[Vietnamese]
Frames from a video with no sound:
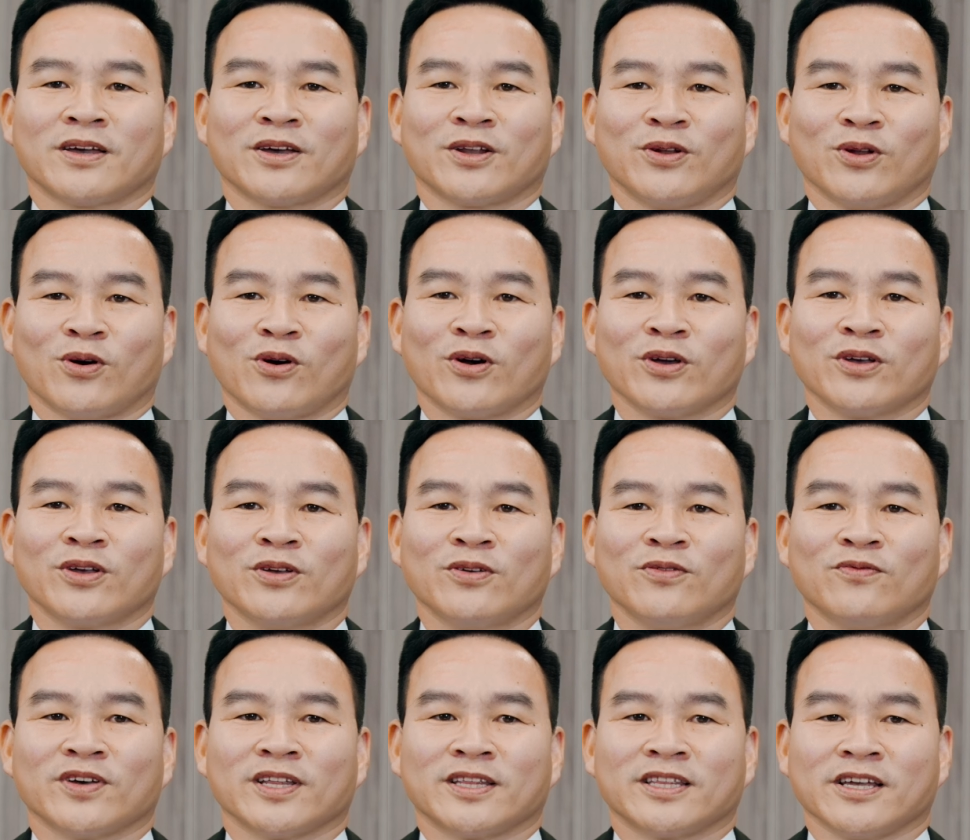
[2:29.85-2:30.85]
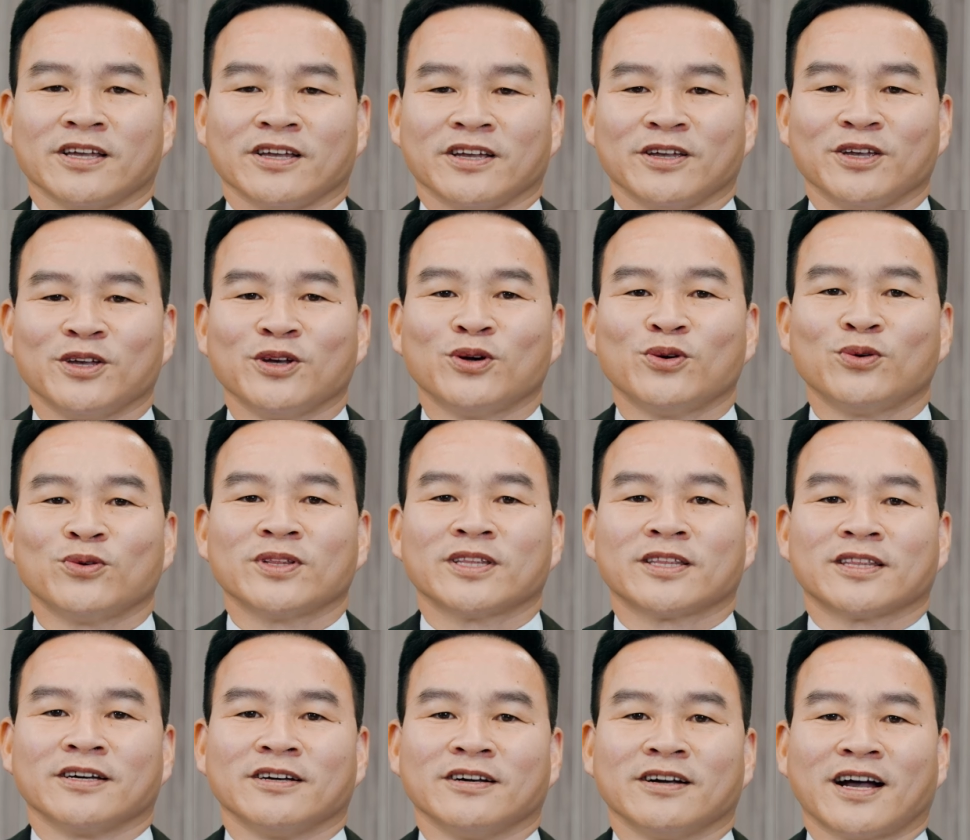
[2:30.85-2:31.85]
Nói về tình yêu
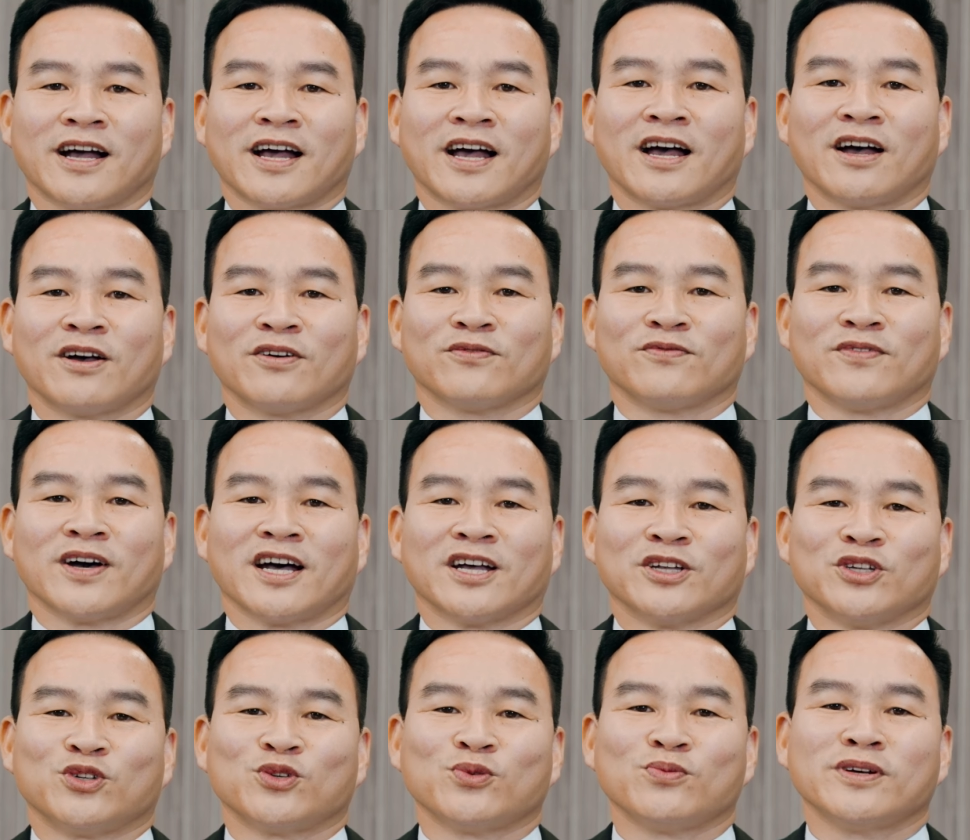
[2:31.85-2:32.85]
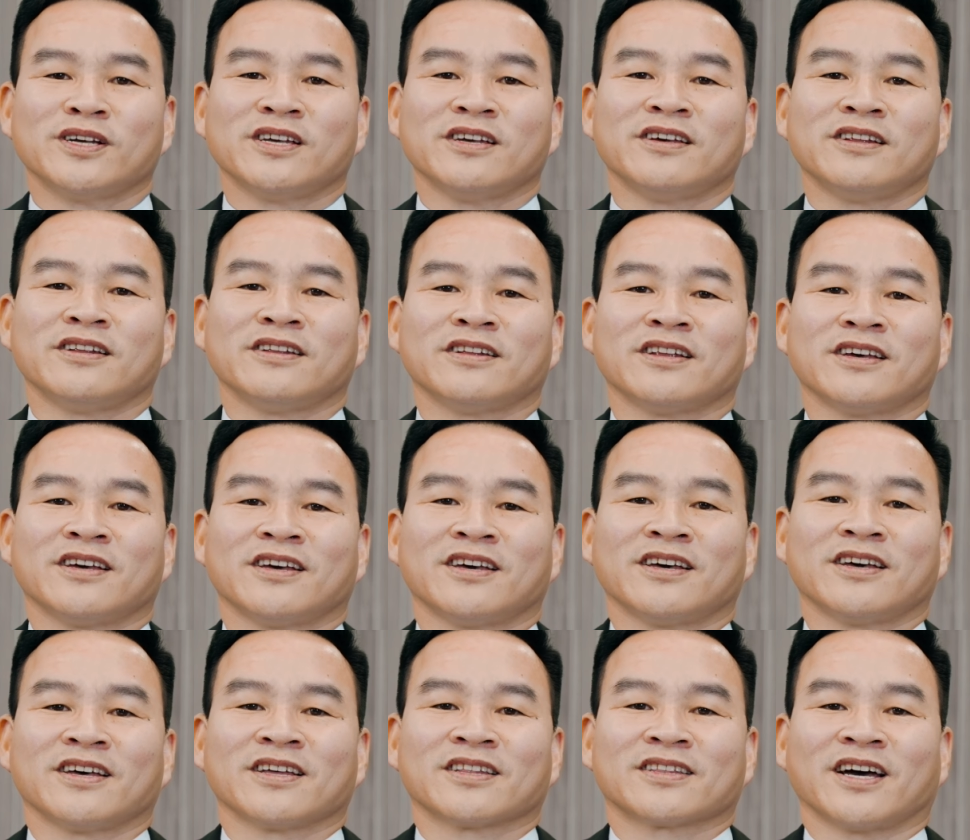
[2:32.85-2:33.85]
tự hạ và trung kiên,
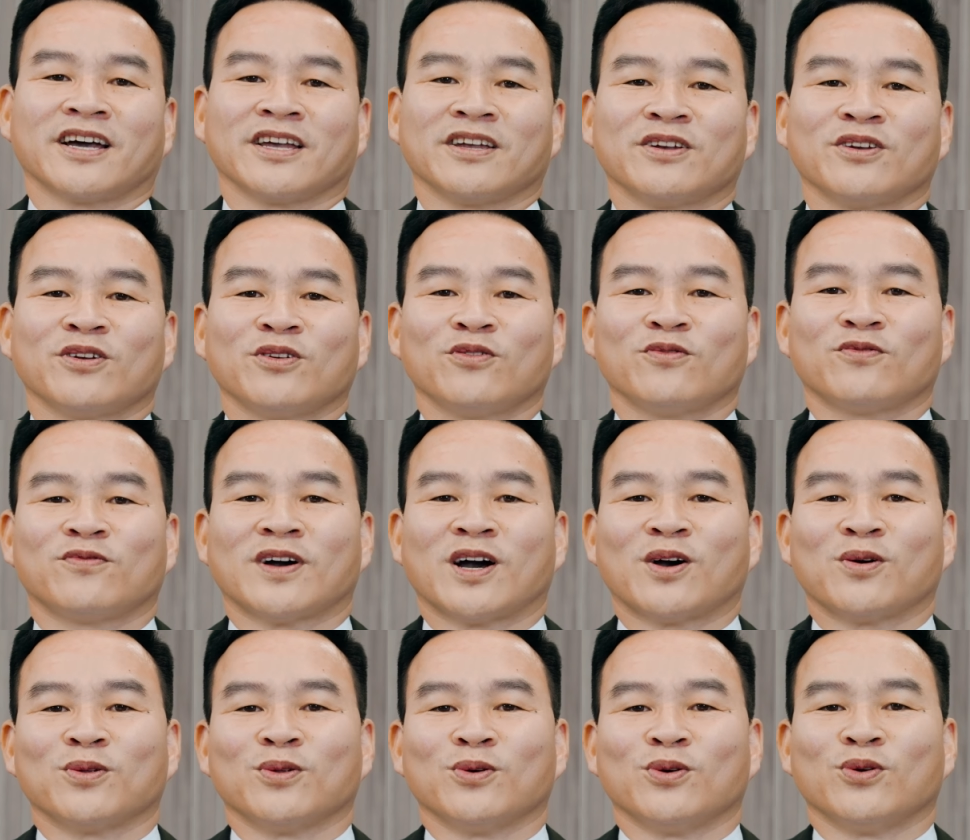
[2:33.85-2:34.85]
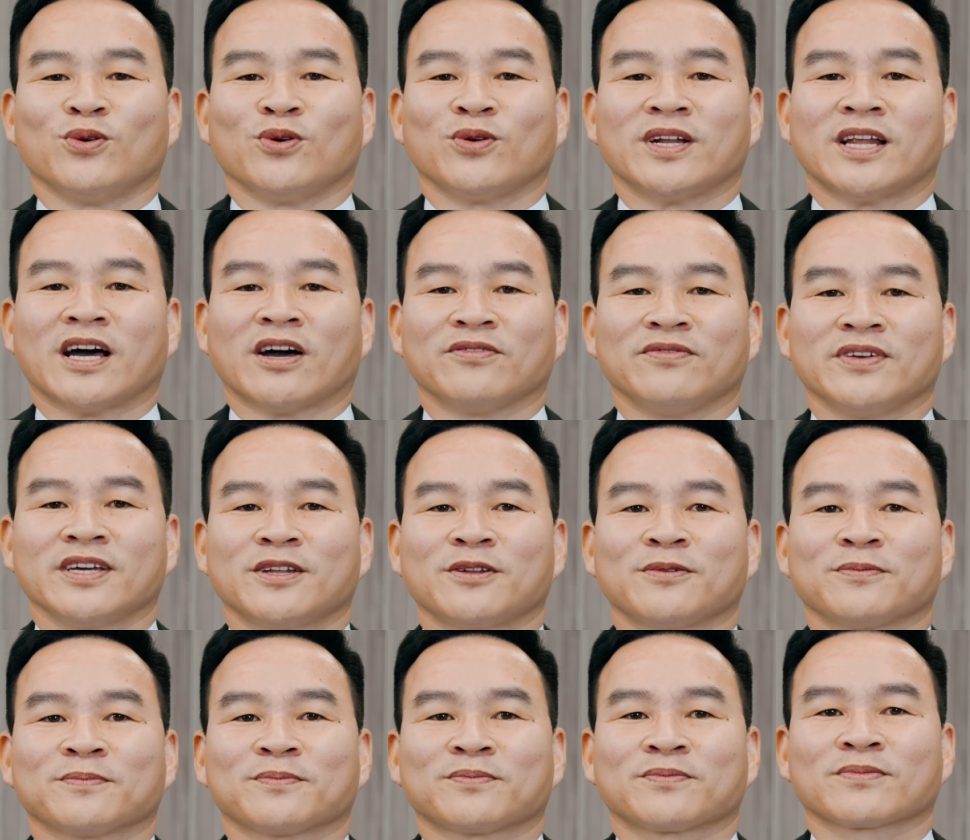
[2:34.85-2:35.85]
Thánh Phaolô đã
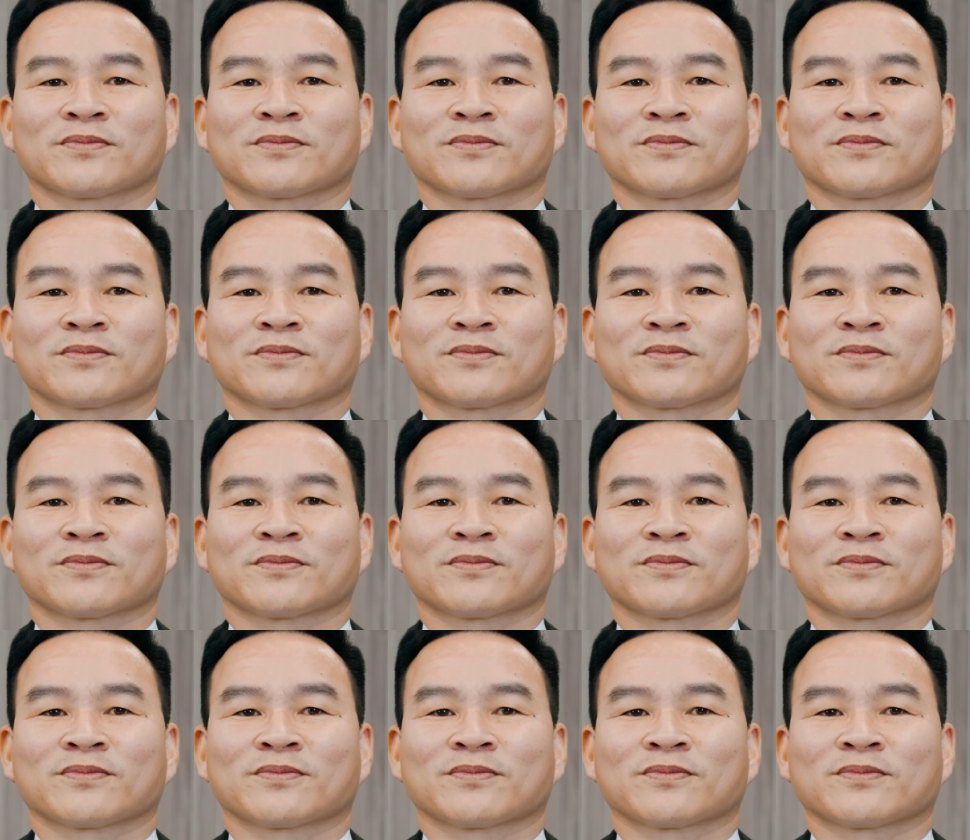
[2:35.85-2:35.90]
viết: